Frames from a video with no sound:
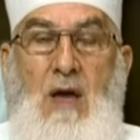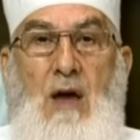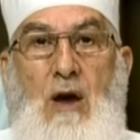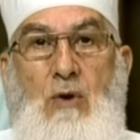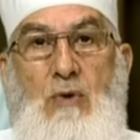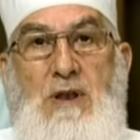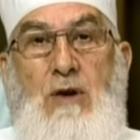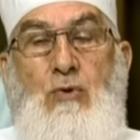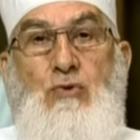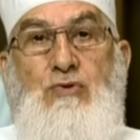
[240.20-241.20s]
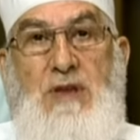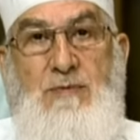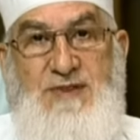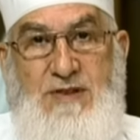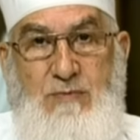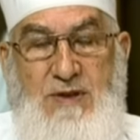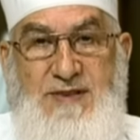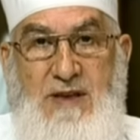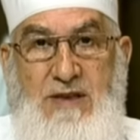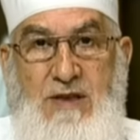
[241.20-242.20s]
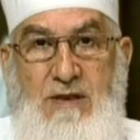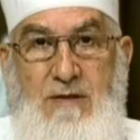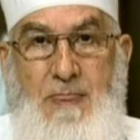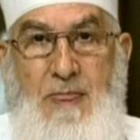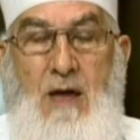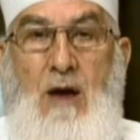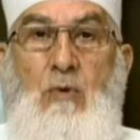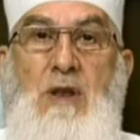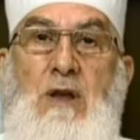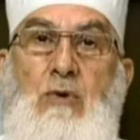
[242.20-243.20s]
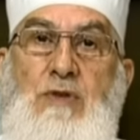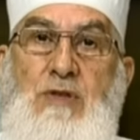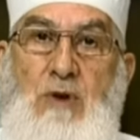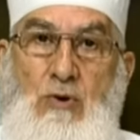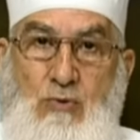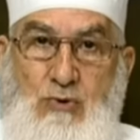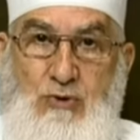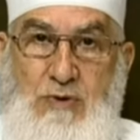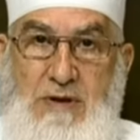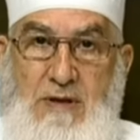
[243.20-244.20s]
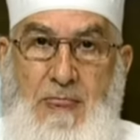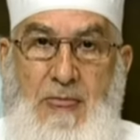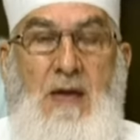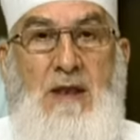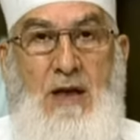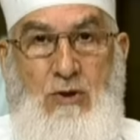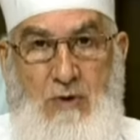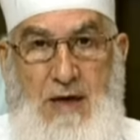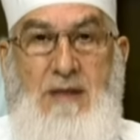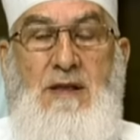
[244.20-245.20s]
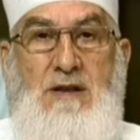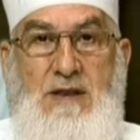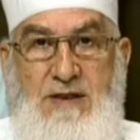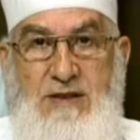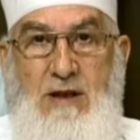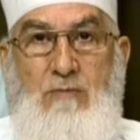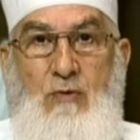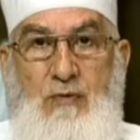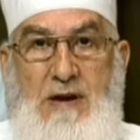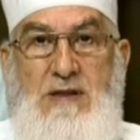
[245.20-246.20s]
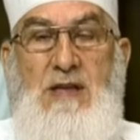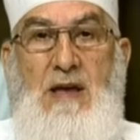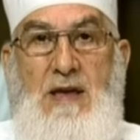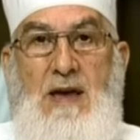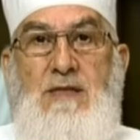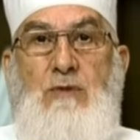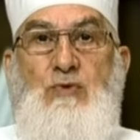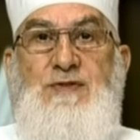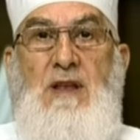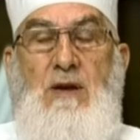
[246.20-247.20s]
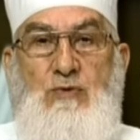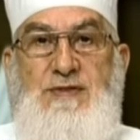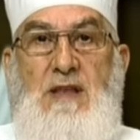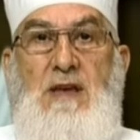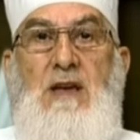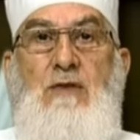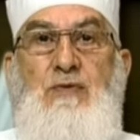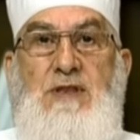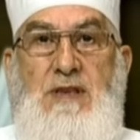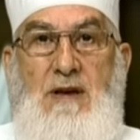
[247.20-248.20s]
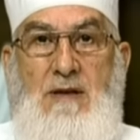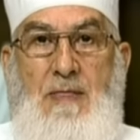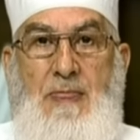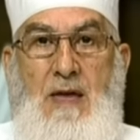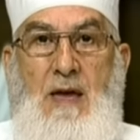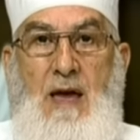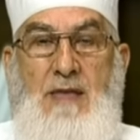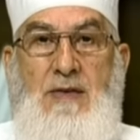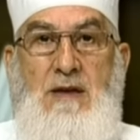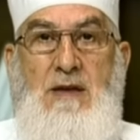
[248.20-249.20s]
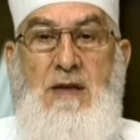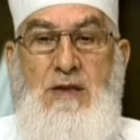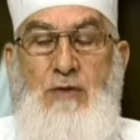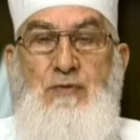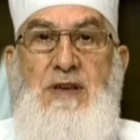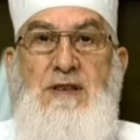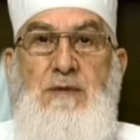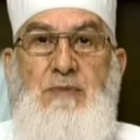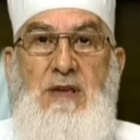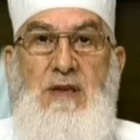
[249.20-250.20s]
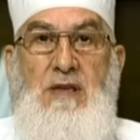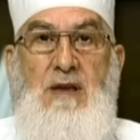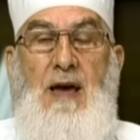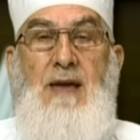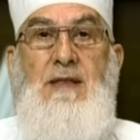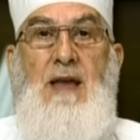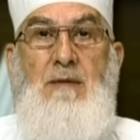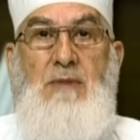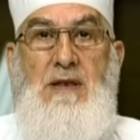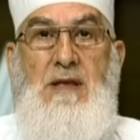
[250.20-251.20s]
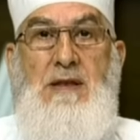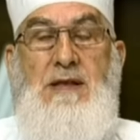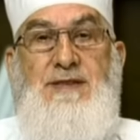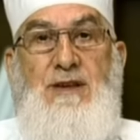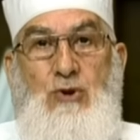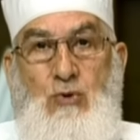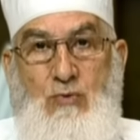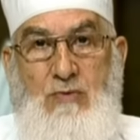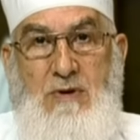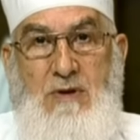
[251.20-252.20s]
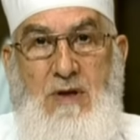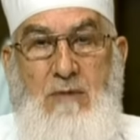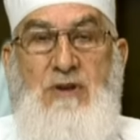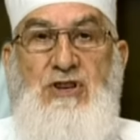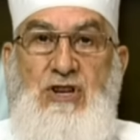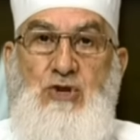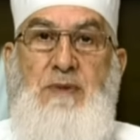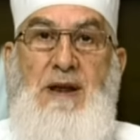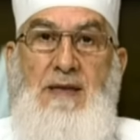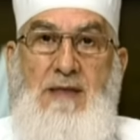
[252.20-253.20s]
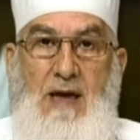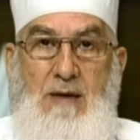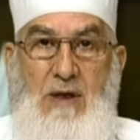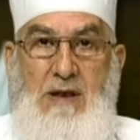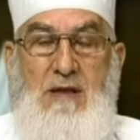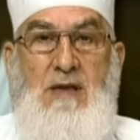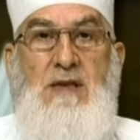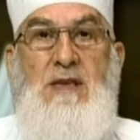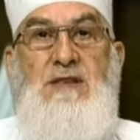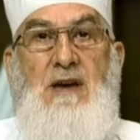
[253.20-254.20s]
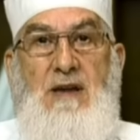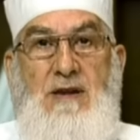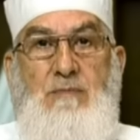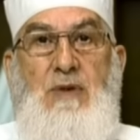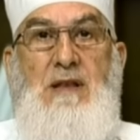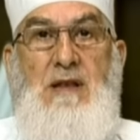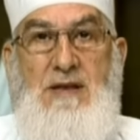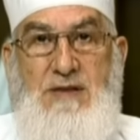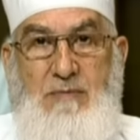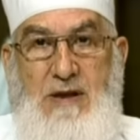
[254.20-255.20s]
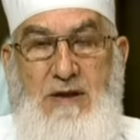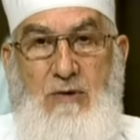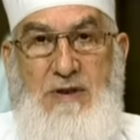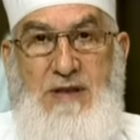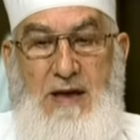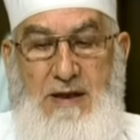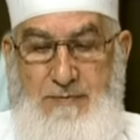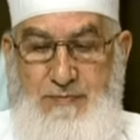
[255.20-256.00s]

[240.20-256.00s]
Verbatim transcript: أو أنه يطعم ست مساكين أو أنه يذبح نسك نحن الآن نتكلم فقط على هذا المصطلح مصطلح الفدية هذا يفتدي به هذا العمل اللي تركه باش يجبر هذا العمل يتقرب إلى الله تبارك وتعالى